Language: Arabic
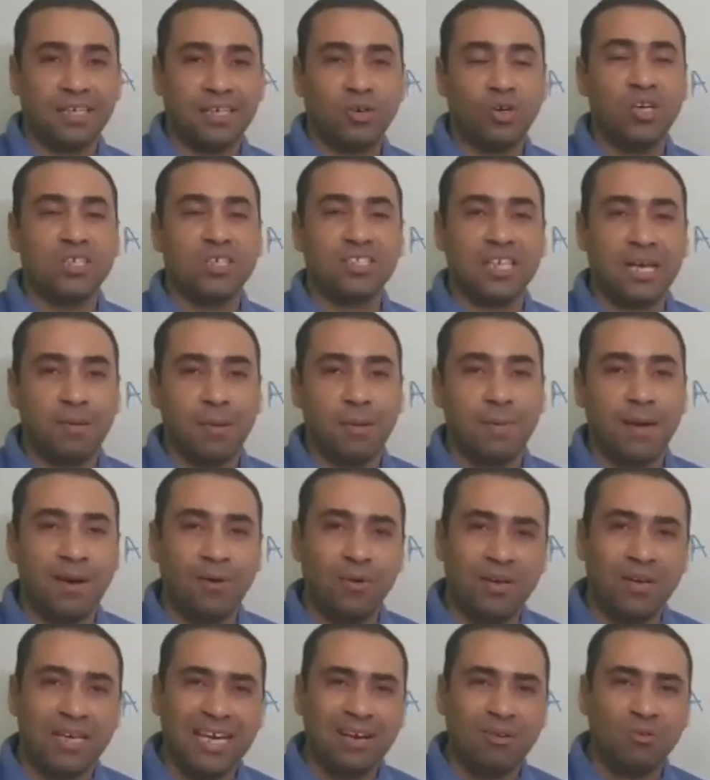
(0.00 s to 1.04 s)
روح لاصحابك بقى
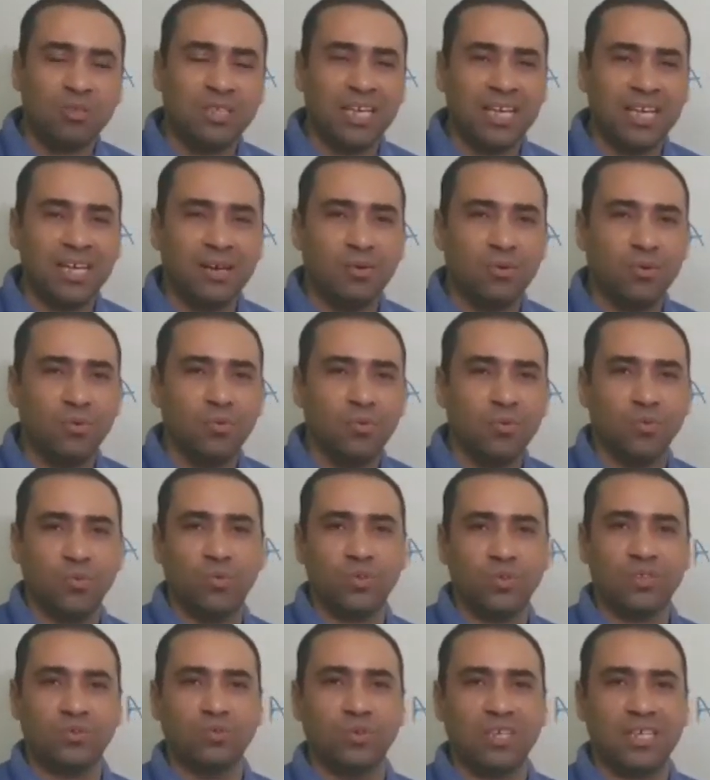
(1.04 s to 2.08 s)
وايه إيه
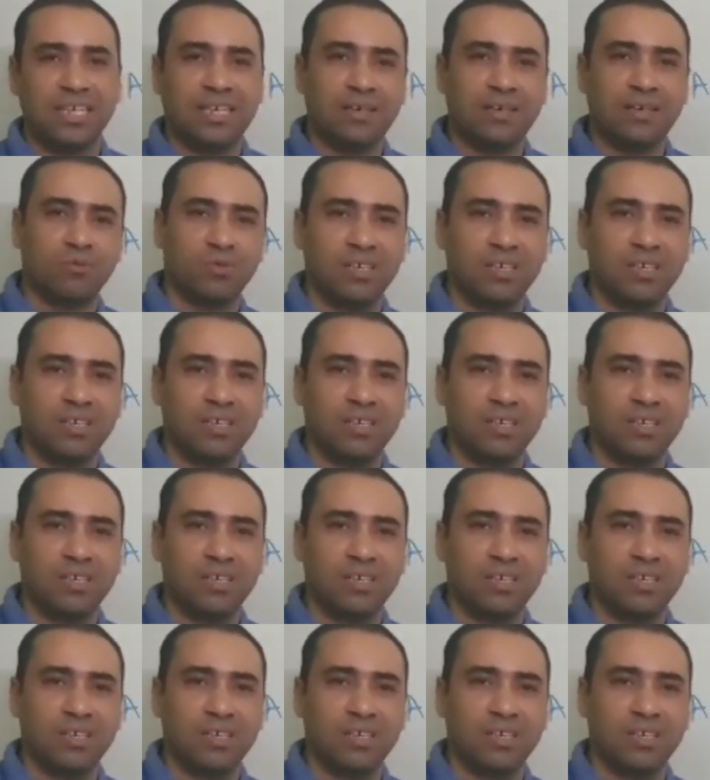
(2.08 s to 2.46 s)
وايه وايه